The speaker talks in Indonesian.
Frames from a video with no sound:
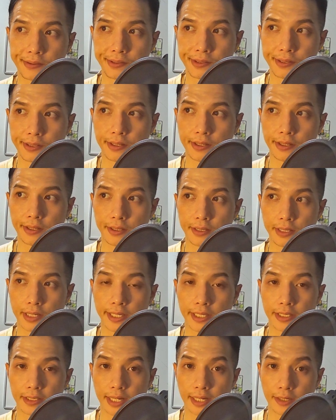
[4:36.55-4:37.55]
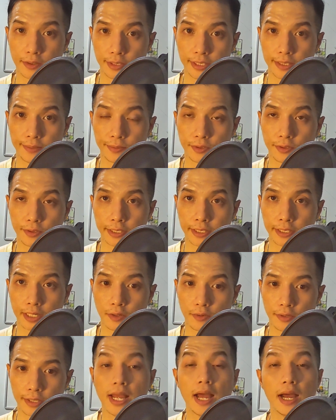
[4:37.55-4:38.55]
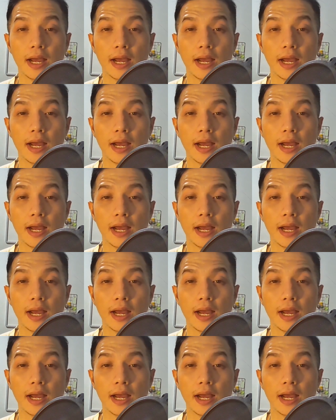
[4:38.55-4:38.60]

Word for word: Eh, diet kalori, mengurangi kalori,